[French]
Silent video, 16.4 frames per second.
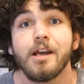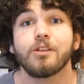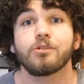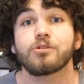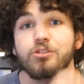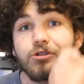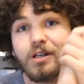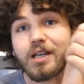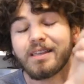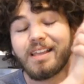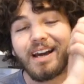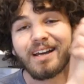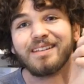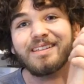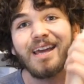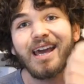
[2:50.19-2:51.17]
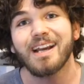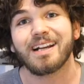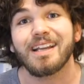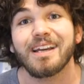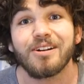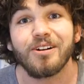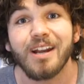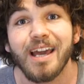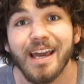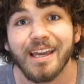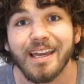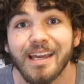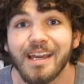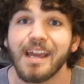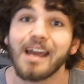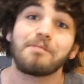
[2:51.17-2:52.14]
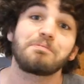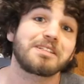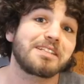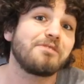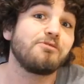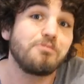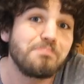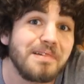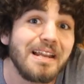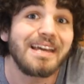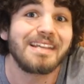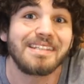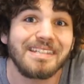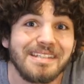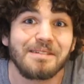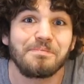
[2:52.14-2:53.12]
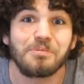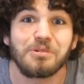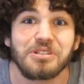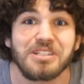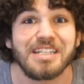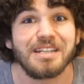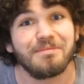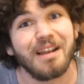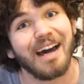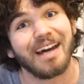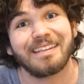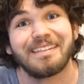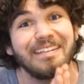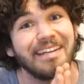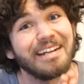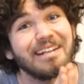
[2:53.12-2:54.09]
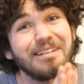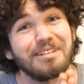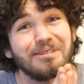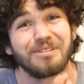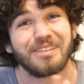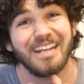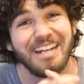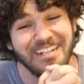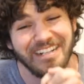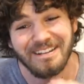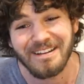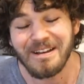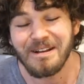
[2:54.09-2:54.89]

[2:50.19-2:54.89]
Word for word: Donc solidarité avec les collègues et euh, s'il vous plaît, si c'est possible, arrêtez les sondages.